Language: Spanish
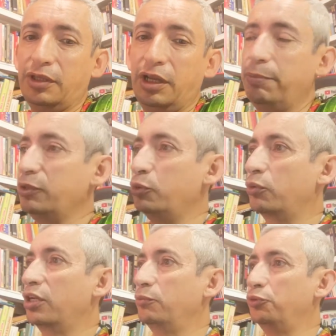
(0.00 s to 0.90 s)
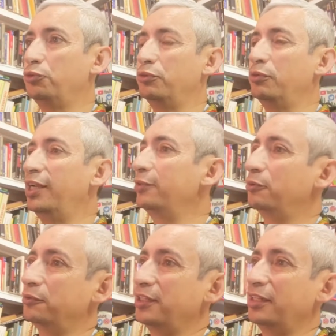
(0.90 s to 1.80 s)
apachurramos un,
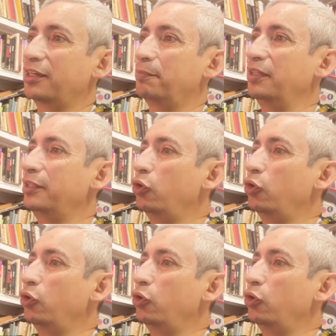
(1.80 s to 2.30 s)
lado, o de repente